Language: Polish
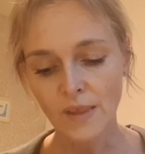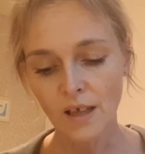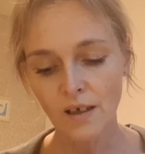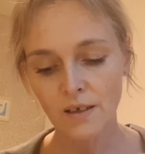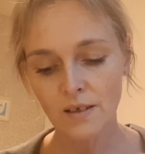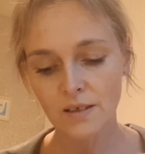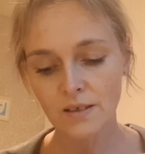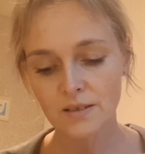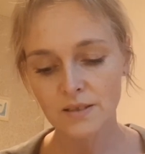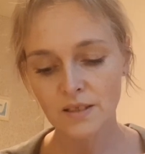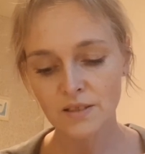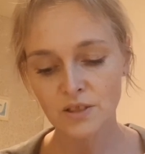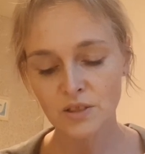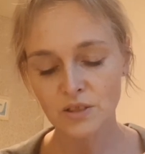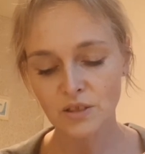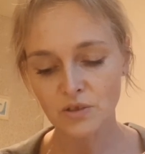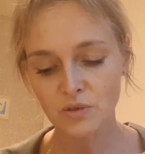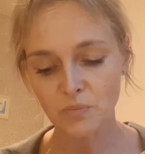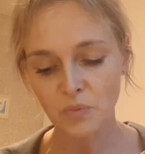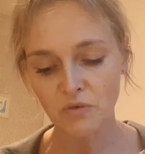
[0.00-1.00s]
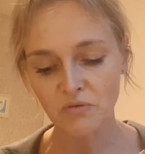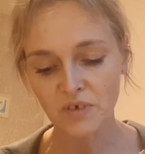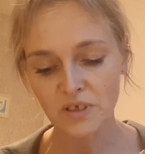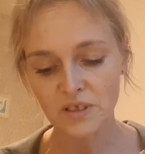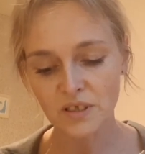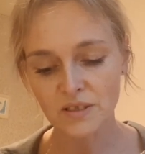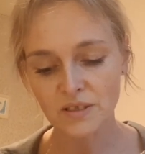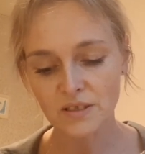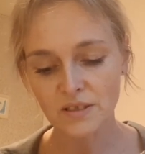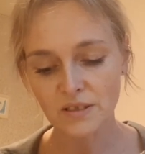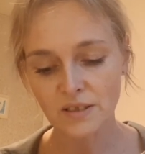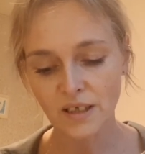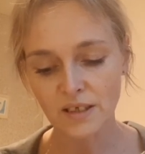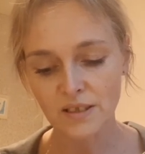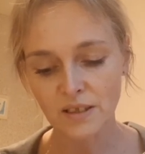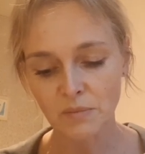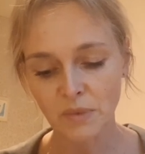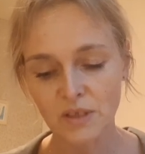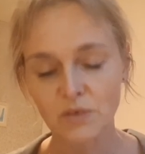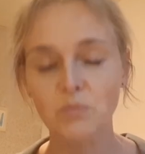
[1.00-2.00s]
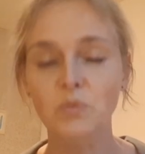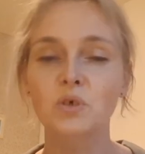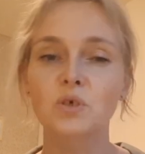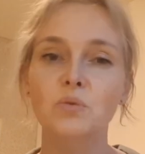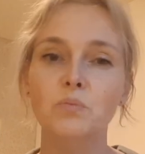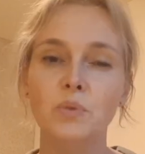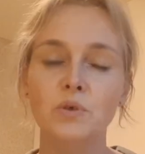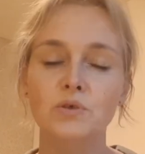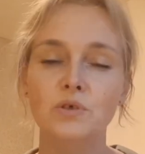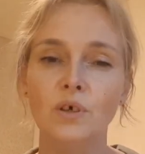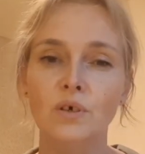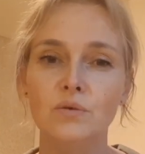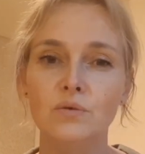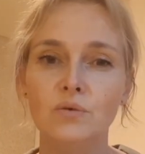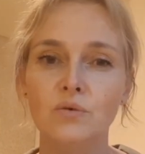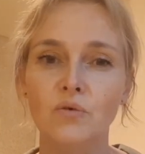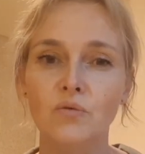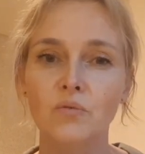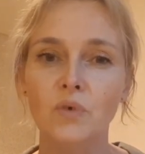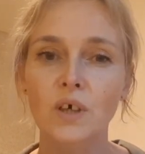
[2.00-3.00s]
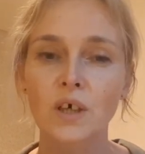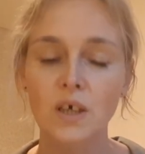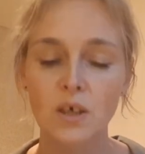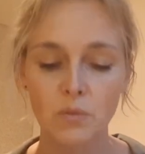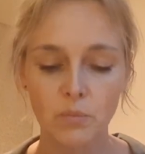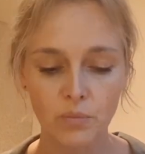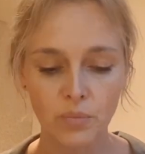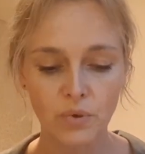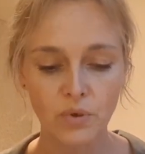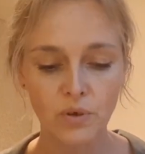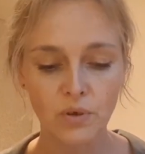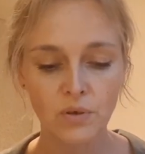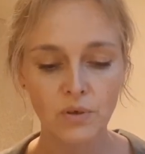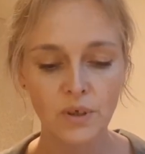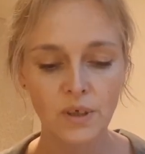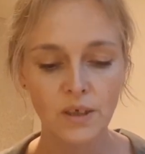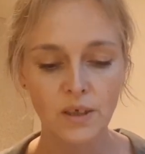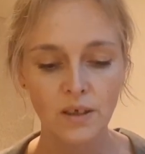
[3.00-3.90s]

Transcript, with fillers: e, chcę Ci coś powiedzieć na temat moich początków, bo